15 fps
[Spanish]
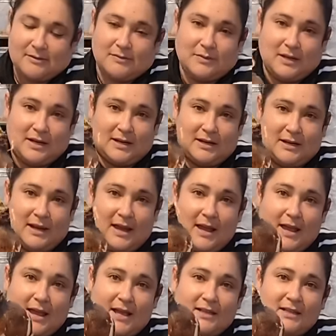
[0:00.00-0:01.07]
Miren,
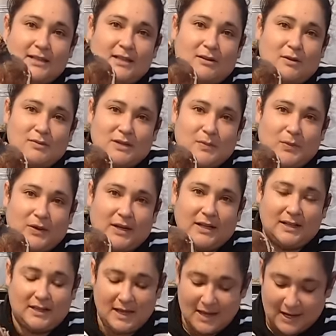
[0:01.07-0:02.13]
este sí lo vamos a poner
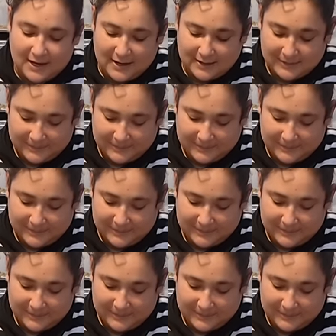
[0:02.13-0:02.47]
en tierra.